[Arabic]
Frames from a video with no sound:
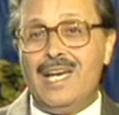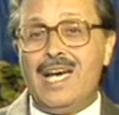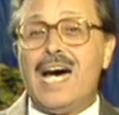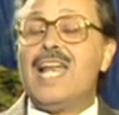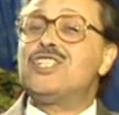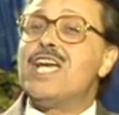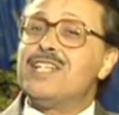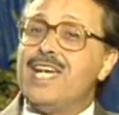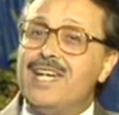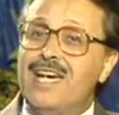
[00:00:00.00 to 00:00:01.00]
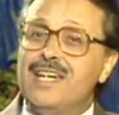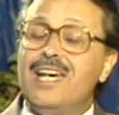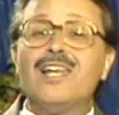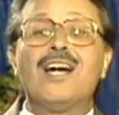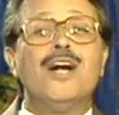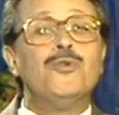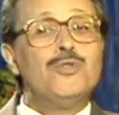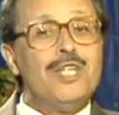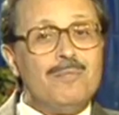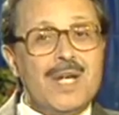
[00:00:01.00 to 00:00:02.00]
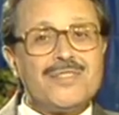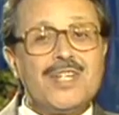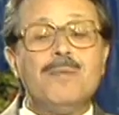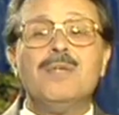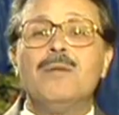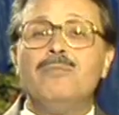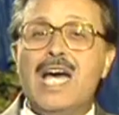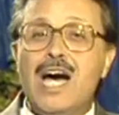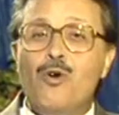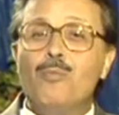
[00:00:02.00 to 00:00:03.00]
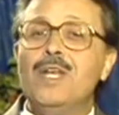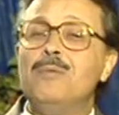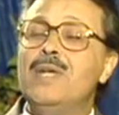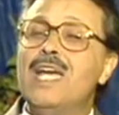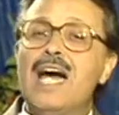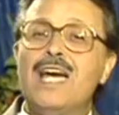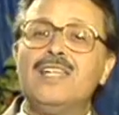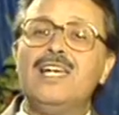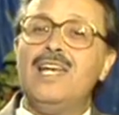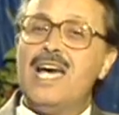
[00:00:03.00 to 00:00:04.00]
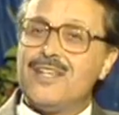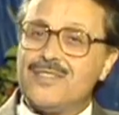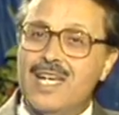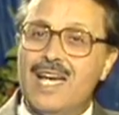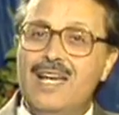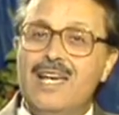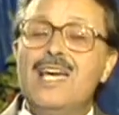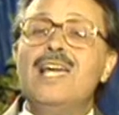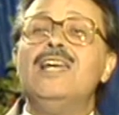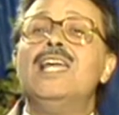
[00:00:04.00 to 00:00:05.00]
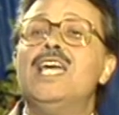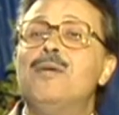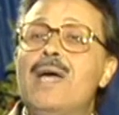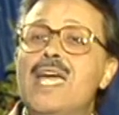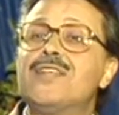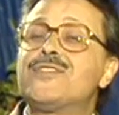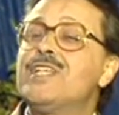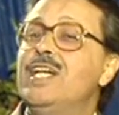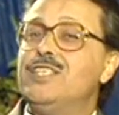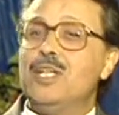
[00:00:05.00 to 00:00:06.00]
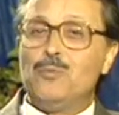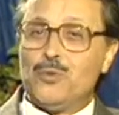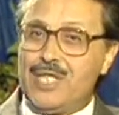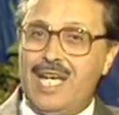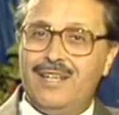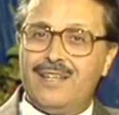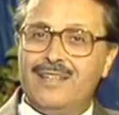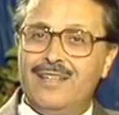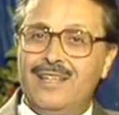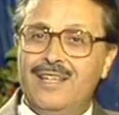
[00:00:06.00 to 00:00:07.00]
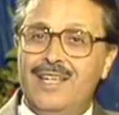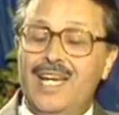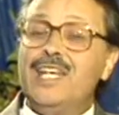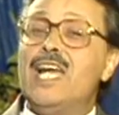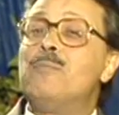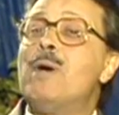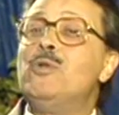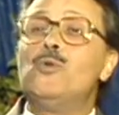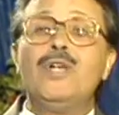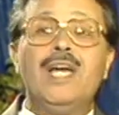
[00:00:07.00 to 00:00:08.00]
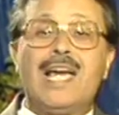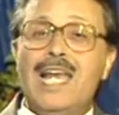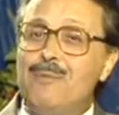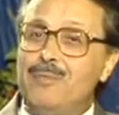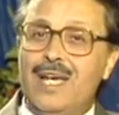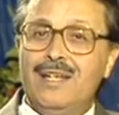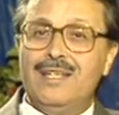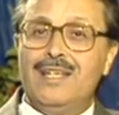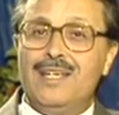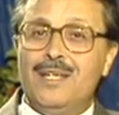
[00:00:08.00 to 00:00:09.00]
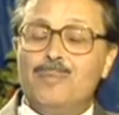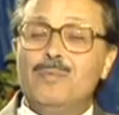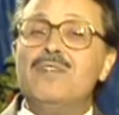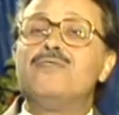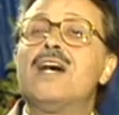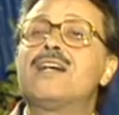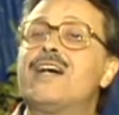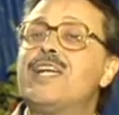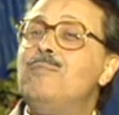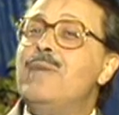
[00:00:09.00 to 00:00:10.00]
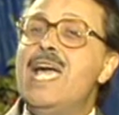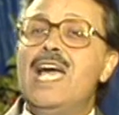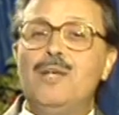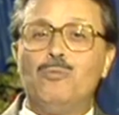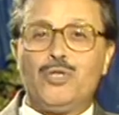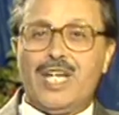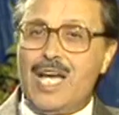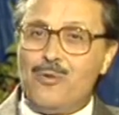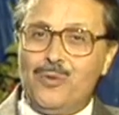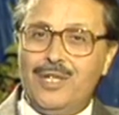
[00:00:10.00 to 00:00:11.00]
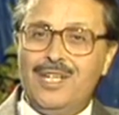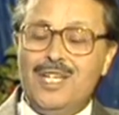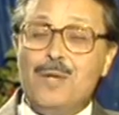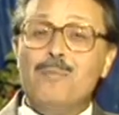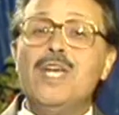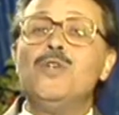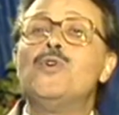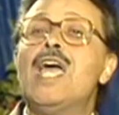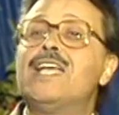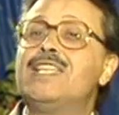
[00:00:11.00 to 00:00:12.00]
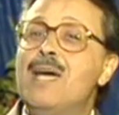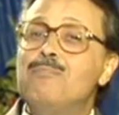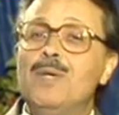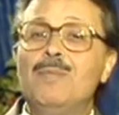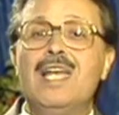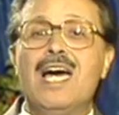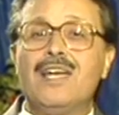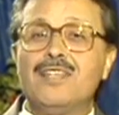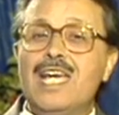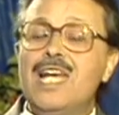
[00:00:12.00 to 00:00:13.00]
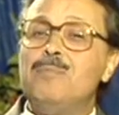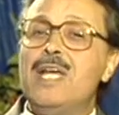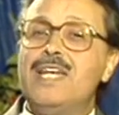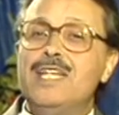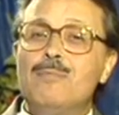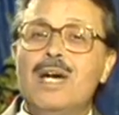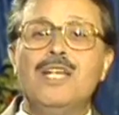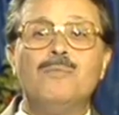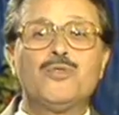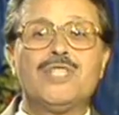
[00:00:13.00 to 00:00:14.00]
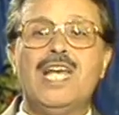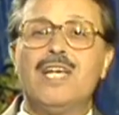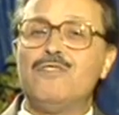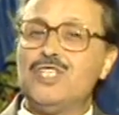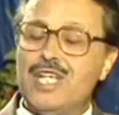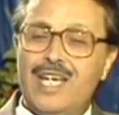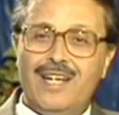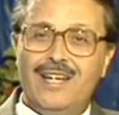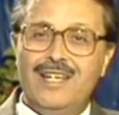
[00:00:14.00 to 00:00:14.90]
علشان كده القانون المصري بيمنعه من بيع هذه الأغذية لحماية صحة المستهلك احنا لما بنقول الكلام ده بنفكر البائع المتجول بأنه يهتم بالأغذية اللي بيقدمها للمستهلك في الشارع